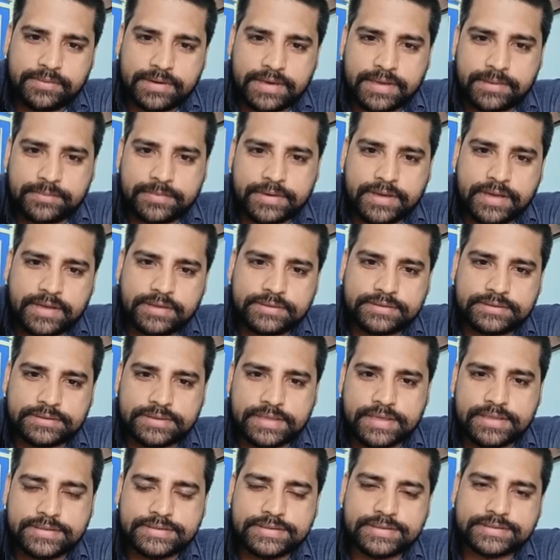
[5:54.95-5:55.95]
आवेला हमरा
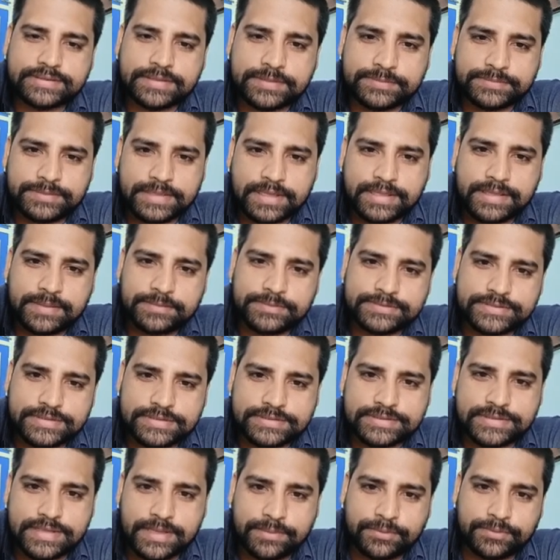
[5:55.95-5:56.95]
यही चलते हम ज़्यादा
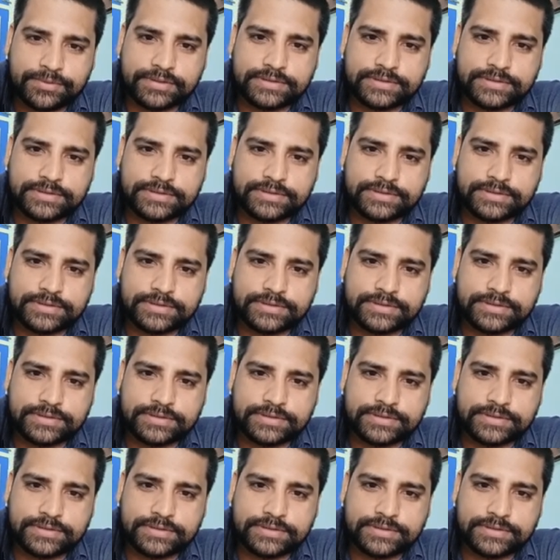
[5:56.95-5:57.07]
विशेष ना